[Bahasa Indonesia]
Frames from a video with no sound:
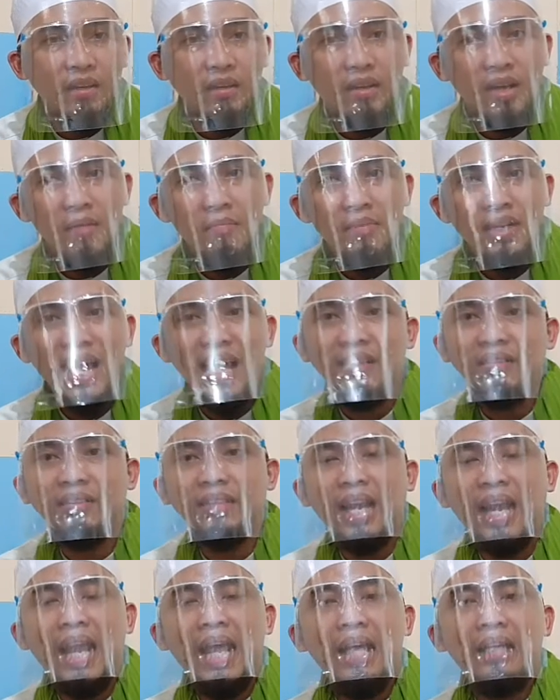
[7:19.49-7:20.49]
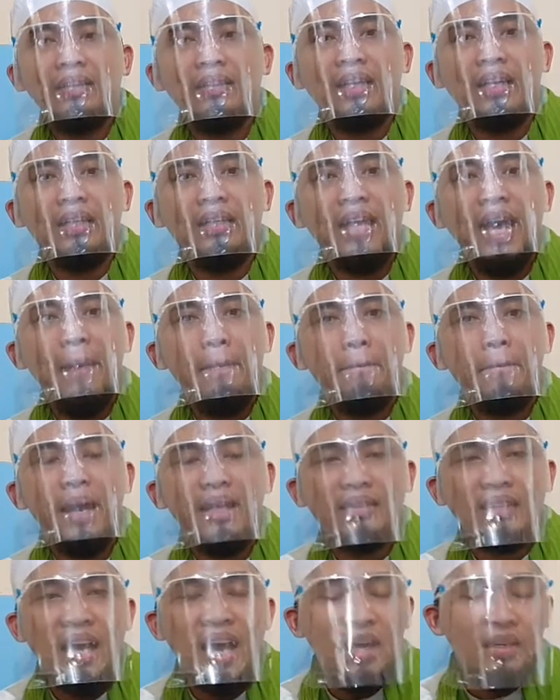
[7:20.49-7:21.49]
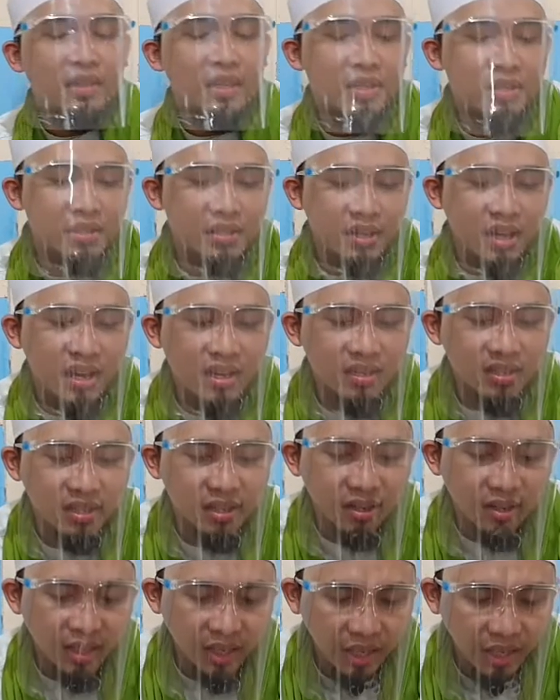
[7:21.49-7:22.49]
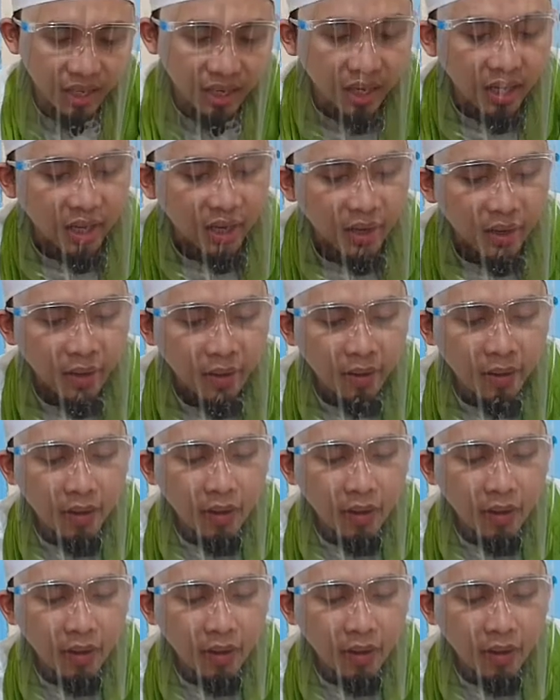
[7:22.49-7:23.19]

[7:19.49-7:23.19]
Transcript: ikram dan telah terdapat hadis yang sahih